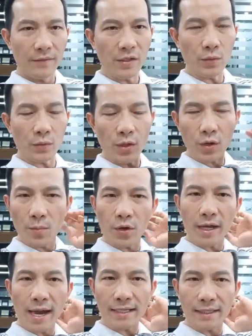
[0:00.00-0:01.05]
Ví dụ nó có một
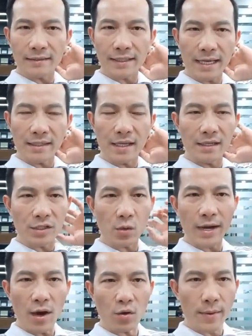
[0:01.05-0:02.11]
cái hạt hạt nhân ở
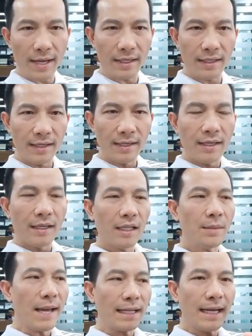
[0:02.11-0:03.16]
trong não của bạn này.
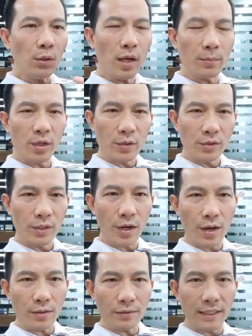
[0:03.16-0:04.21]
Khi bạn kết luận một điều gì
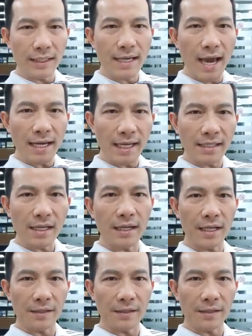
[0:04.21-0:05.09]
đó thì cái hạt hạt